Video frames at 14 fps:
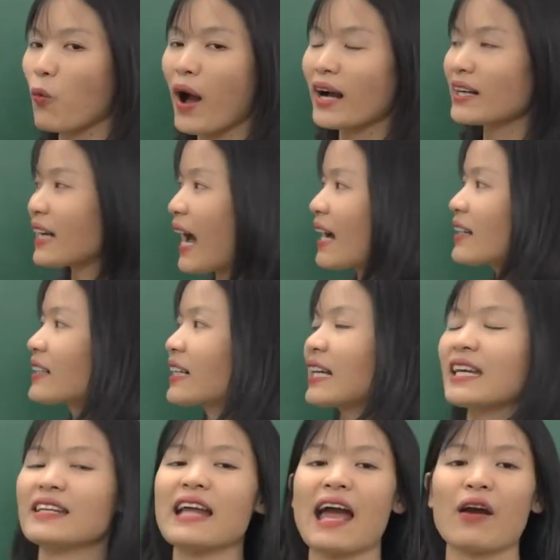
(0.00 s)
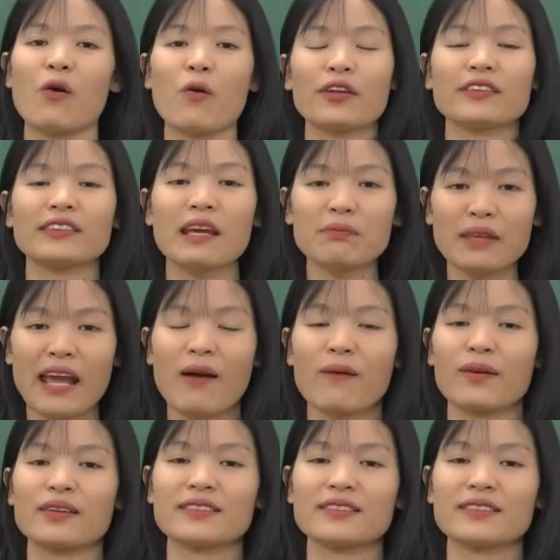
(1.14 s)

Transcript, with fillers: qua các kỳ đại hội tiếp theo.